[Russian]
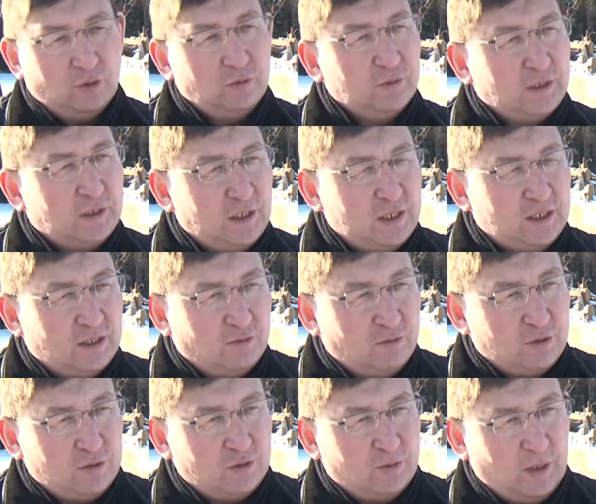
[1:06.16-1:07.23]
ровно
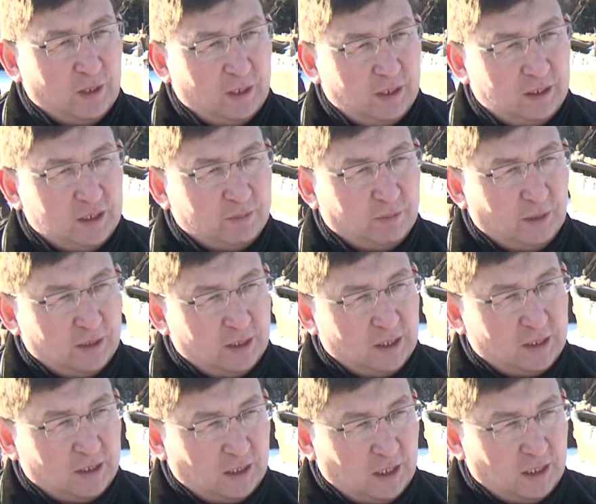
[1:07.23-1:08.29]
385 лет
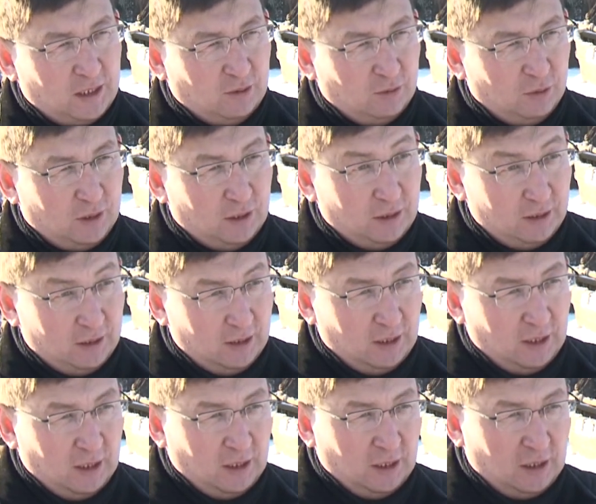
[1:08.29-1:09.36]
исполняется как Якутия,
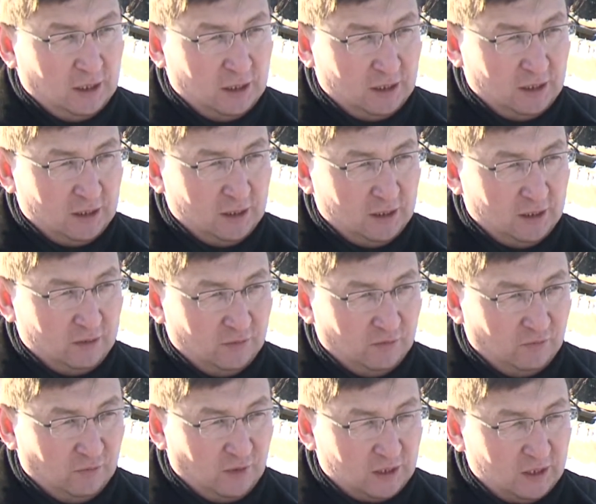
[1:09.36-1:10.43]
Э,
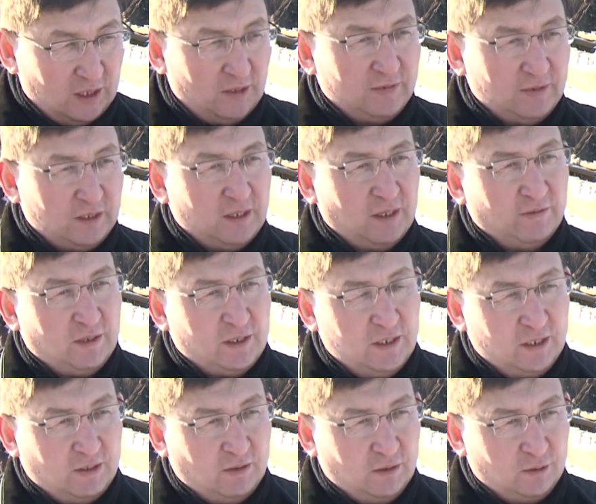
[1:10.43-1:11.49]
вошла в состав
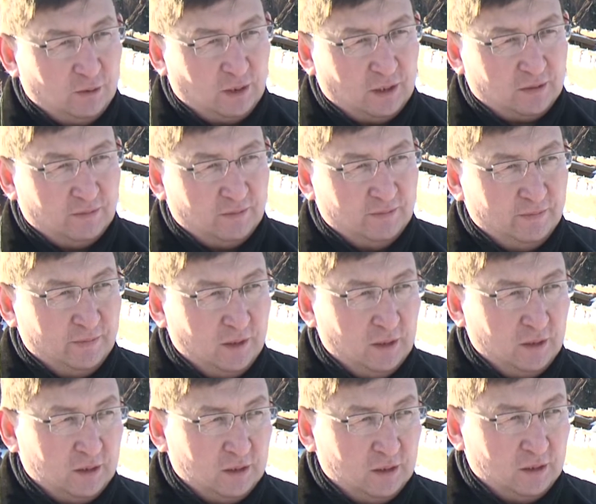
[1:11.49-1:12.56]
российского государства.
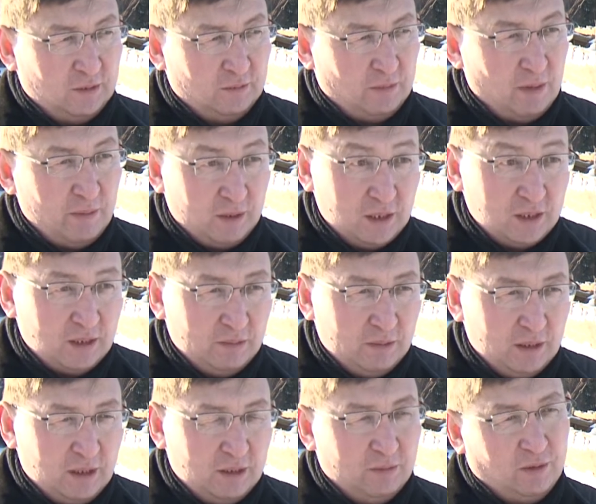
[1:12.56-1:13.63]
Это памятное
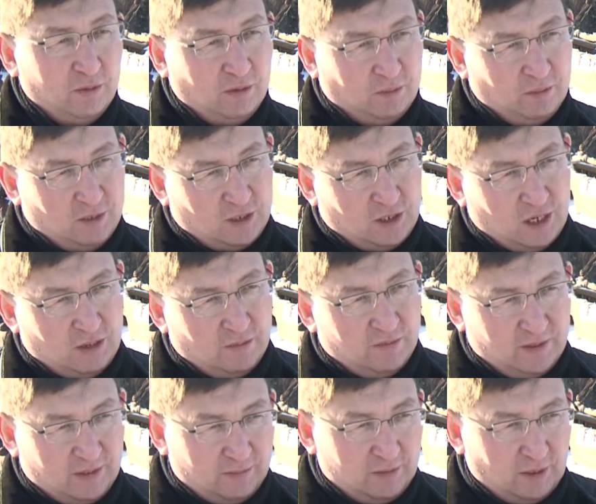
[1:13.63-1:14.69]
событие, мы его отмечаем
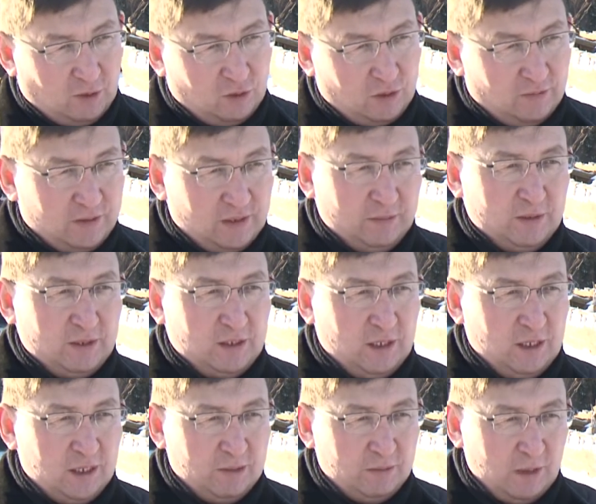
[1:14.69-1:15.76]
всем народом, всем
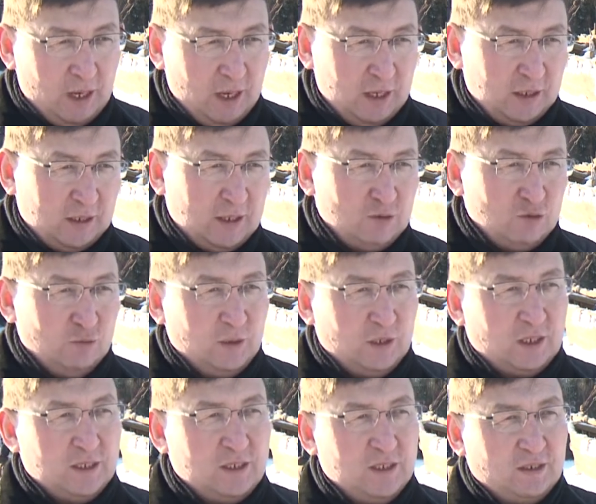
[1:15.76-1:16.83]
населением. И как субъект
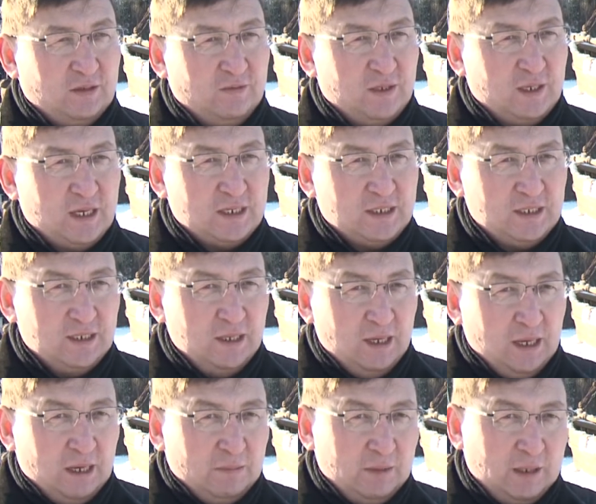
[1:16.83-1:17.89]
Российской Федерации
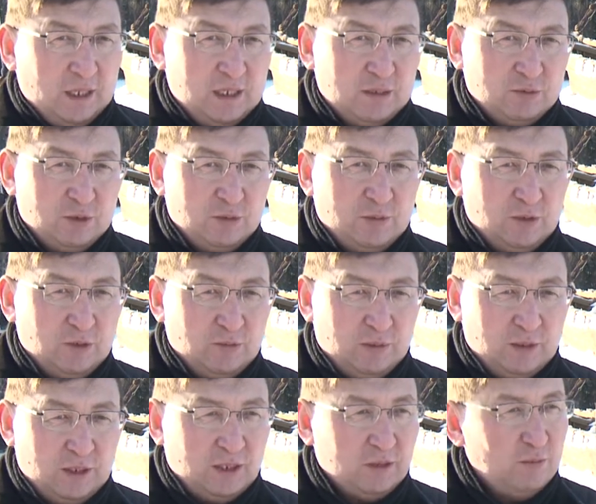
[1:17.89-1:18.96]
мы хотим, чтобы оно
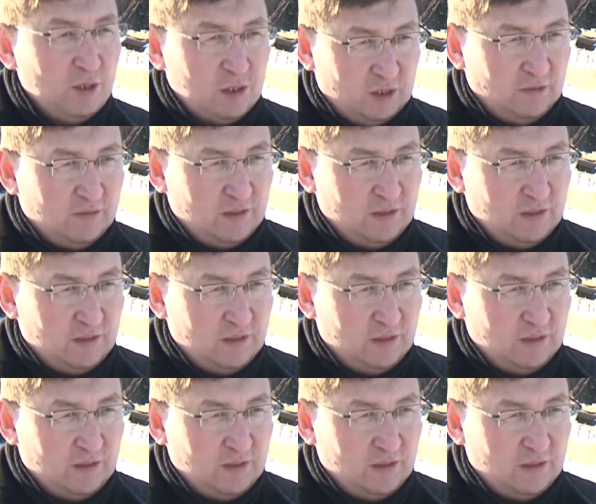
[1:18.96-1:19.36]
было отмечено